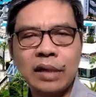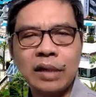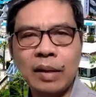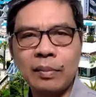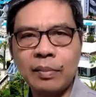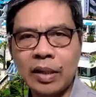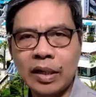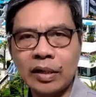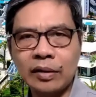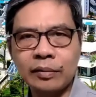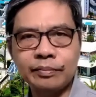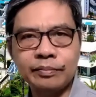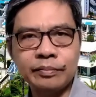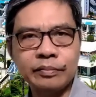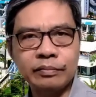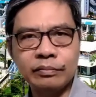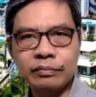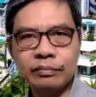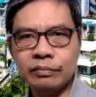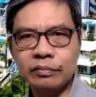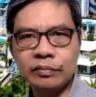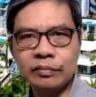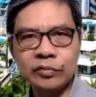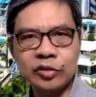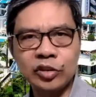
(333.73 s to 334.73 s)
about
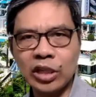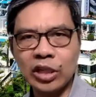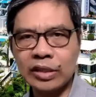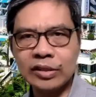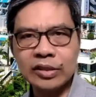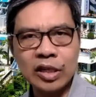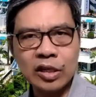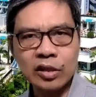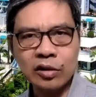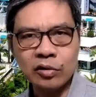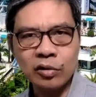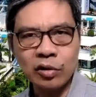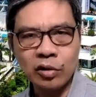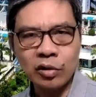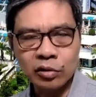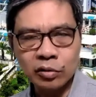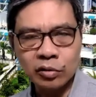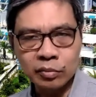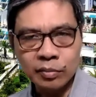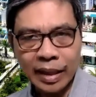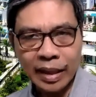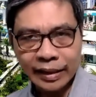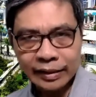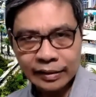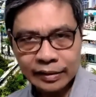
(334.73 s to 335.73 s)
judging
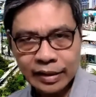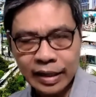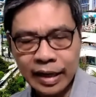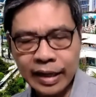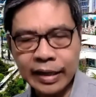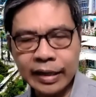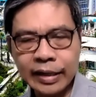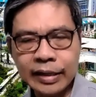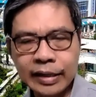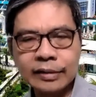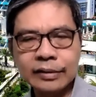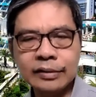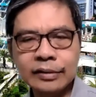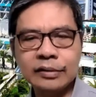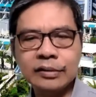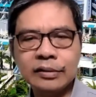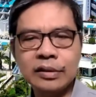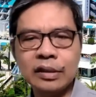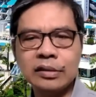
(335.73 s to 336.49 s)
all mankind